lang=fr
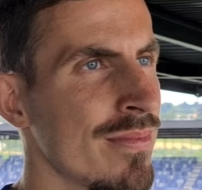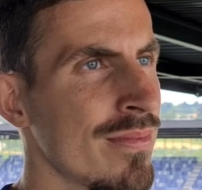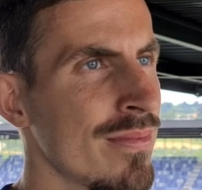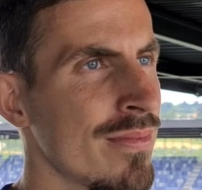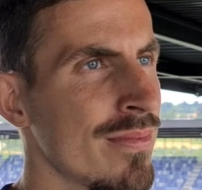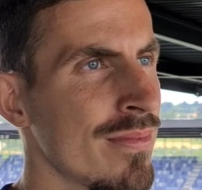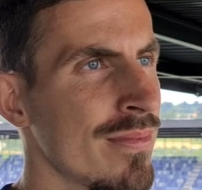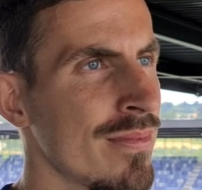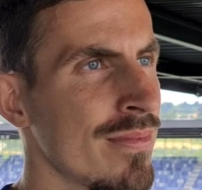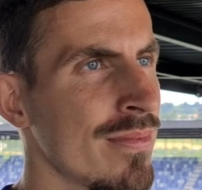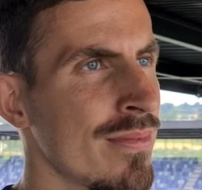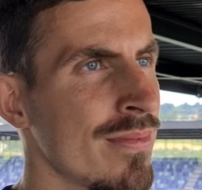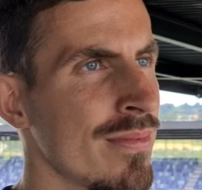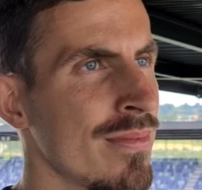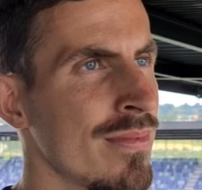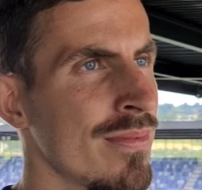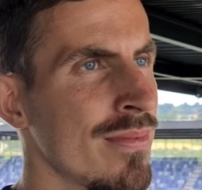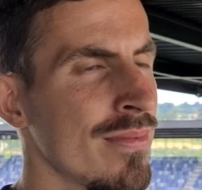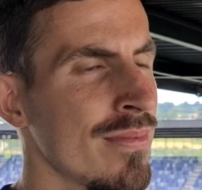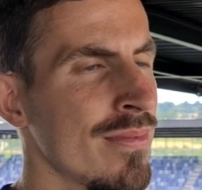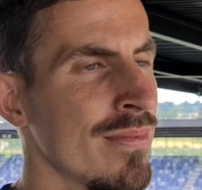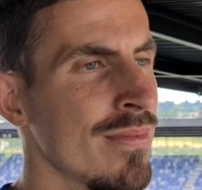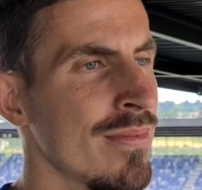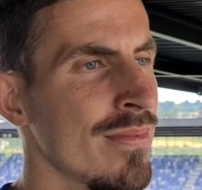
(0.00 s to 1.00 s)
avez
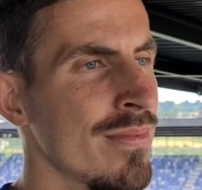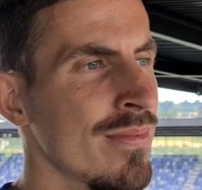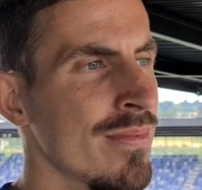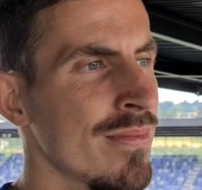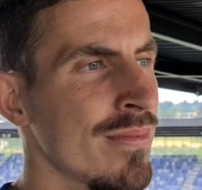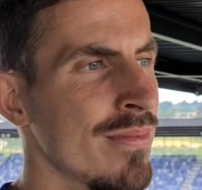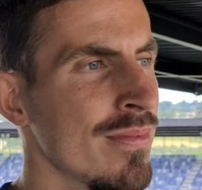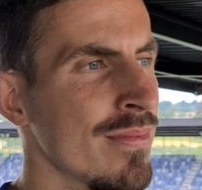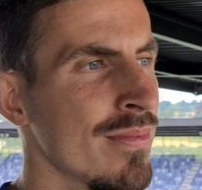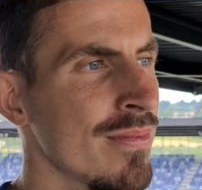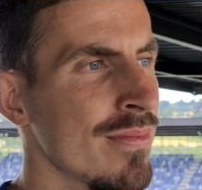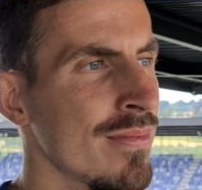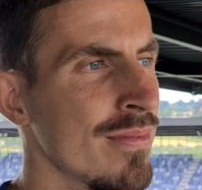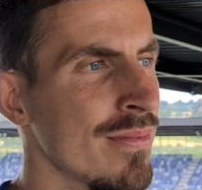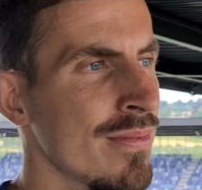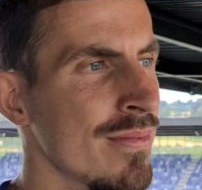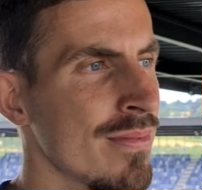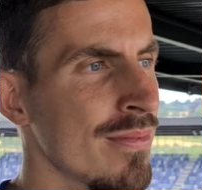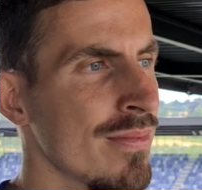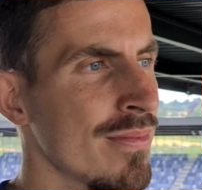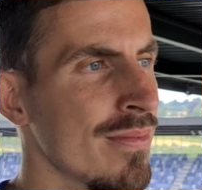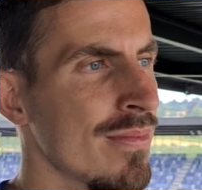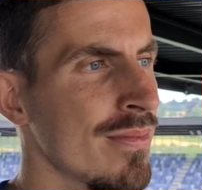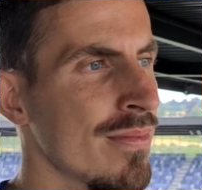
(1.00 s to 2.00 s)
décidé de, revenir
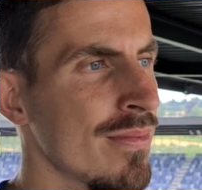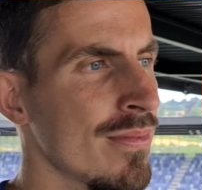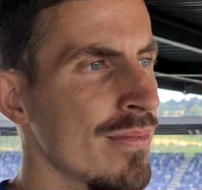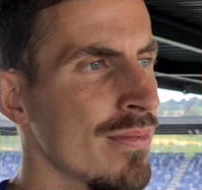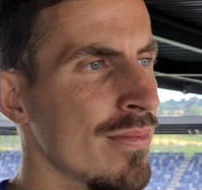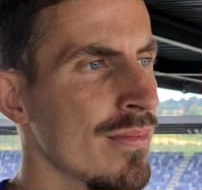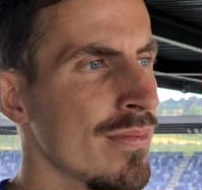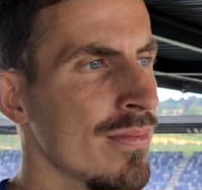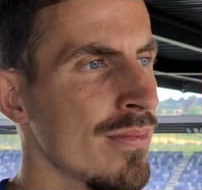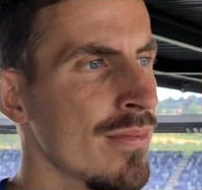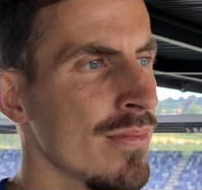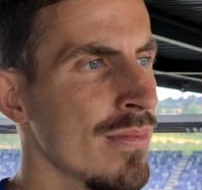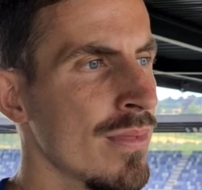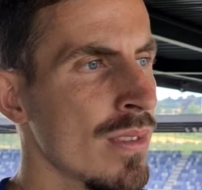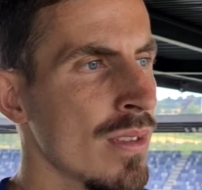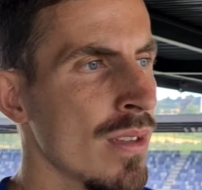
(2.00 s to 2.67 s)
à Lausanne